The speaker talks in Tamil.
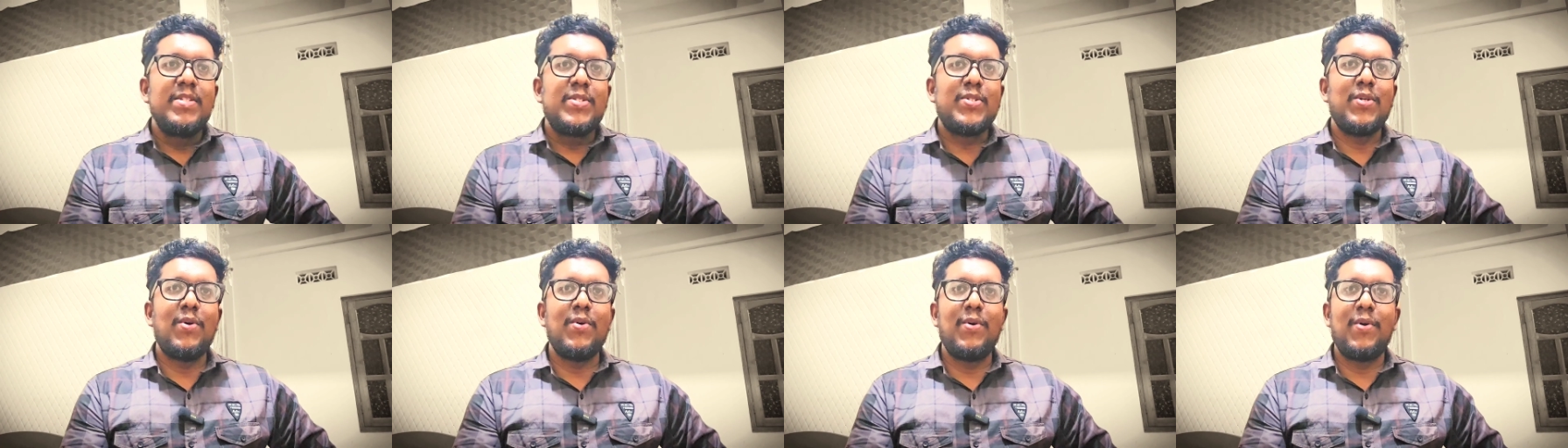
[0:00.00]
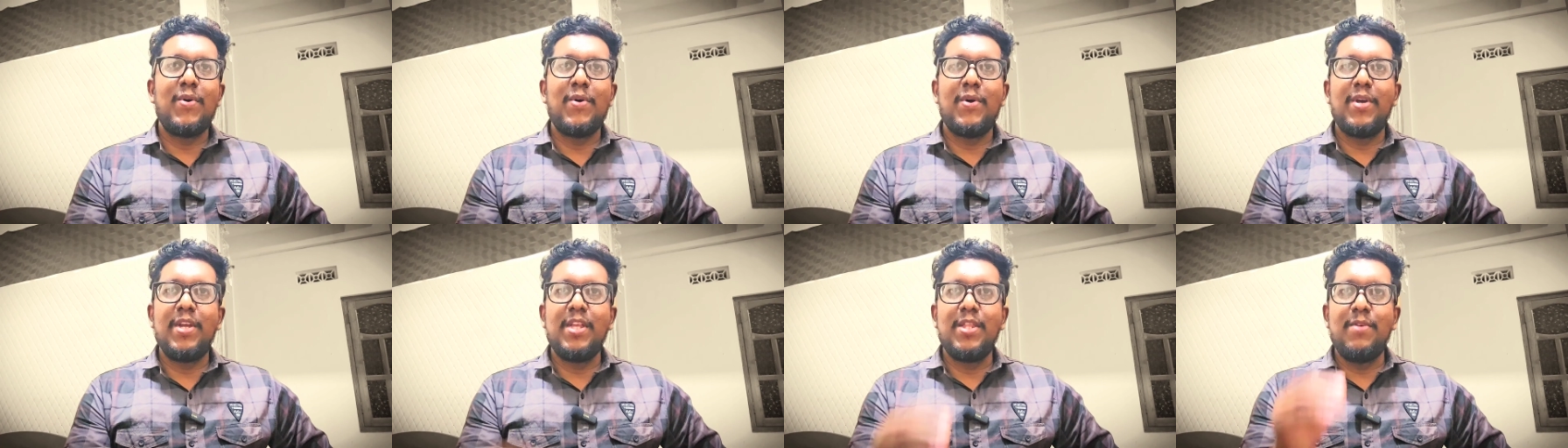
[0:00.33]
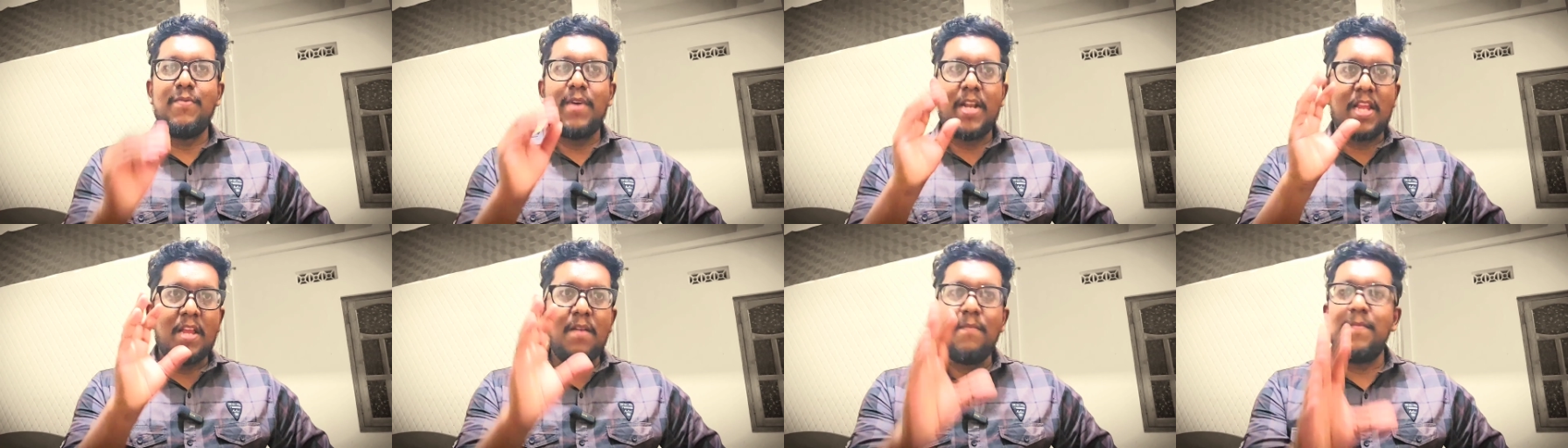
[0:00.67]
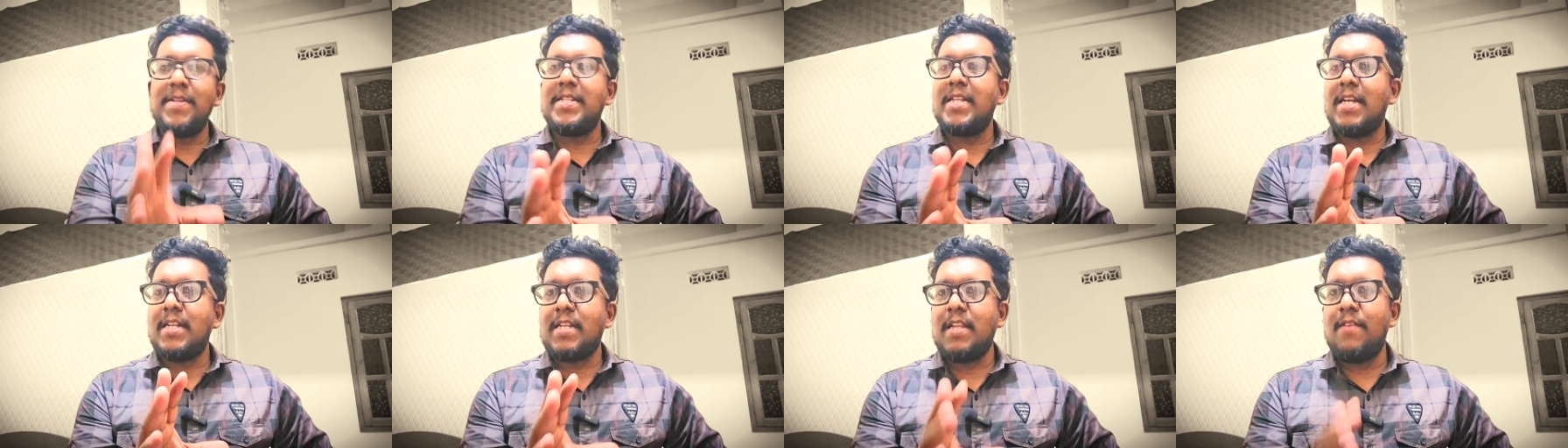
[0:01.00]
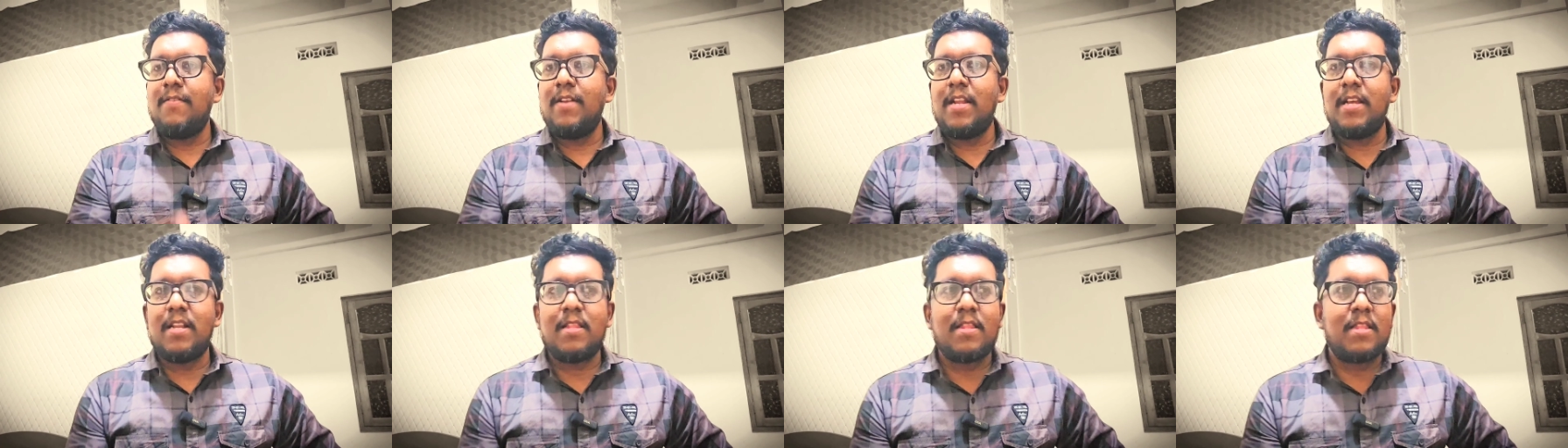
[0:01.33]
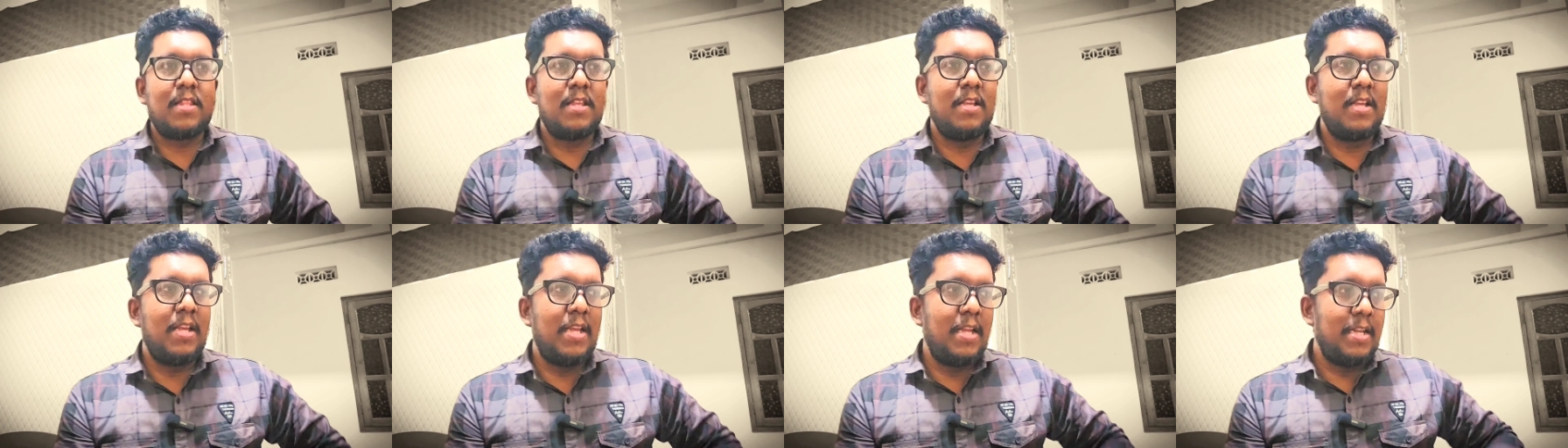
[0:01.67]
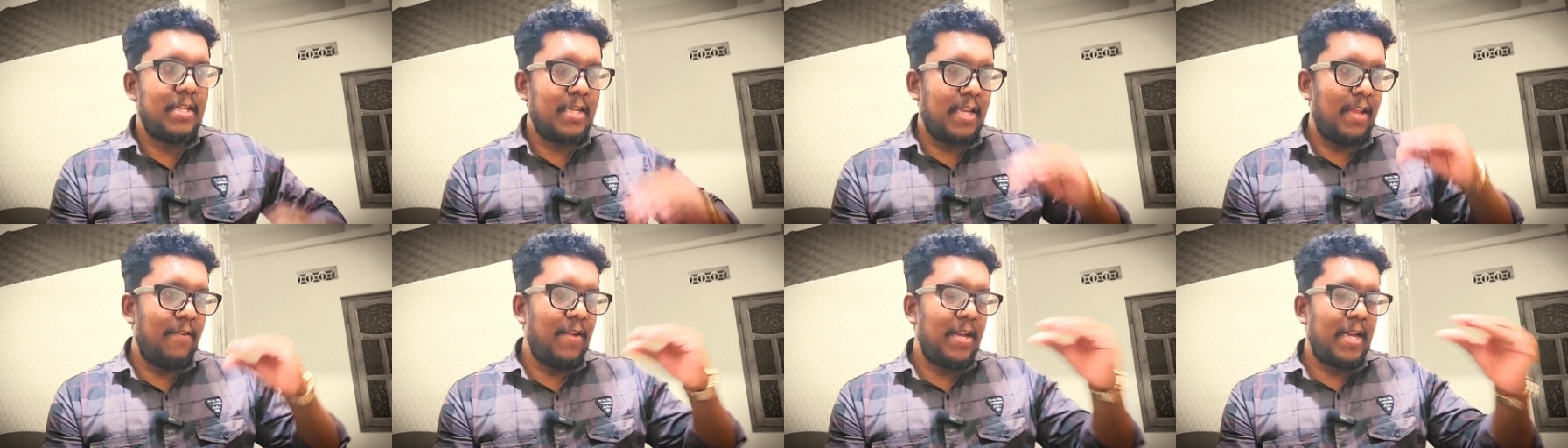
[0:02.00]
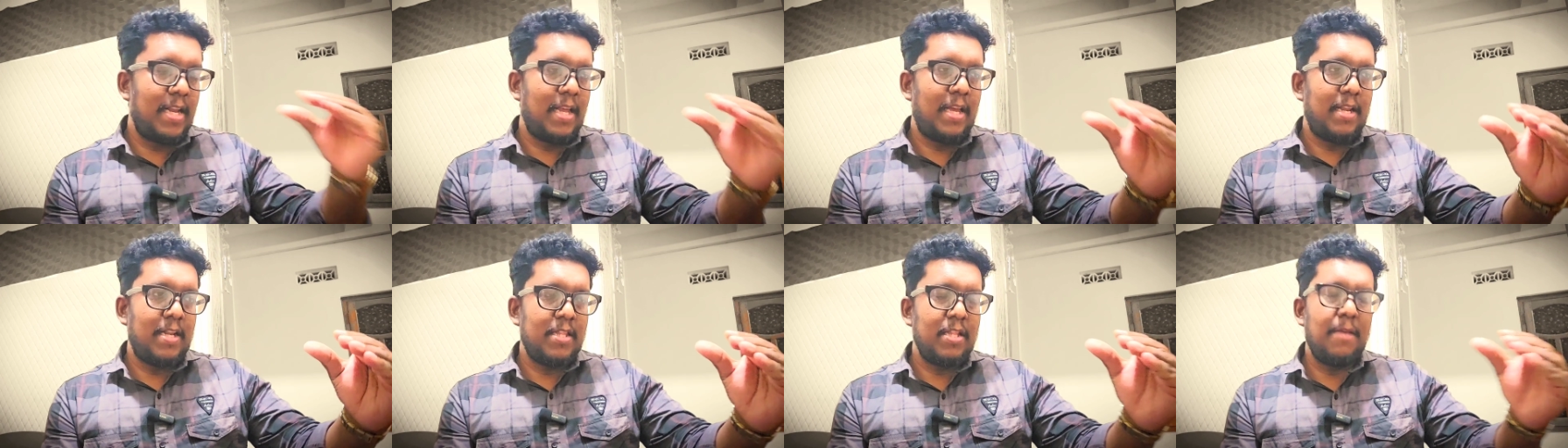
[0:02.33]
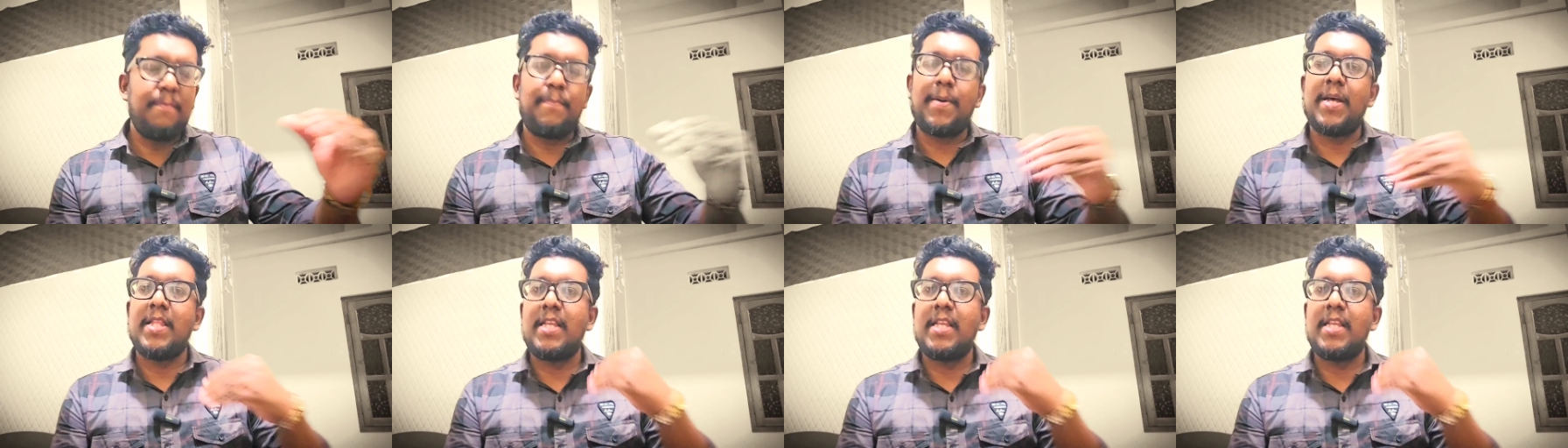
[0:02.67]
ஸோ இது வரைக்கும் விஜய் டிவியில டிவில இருந்து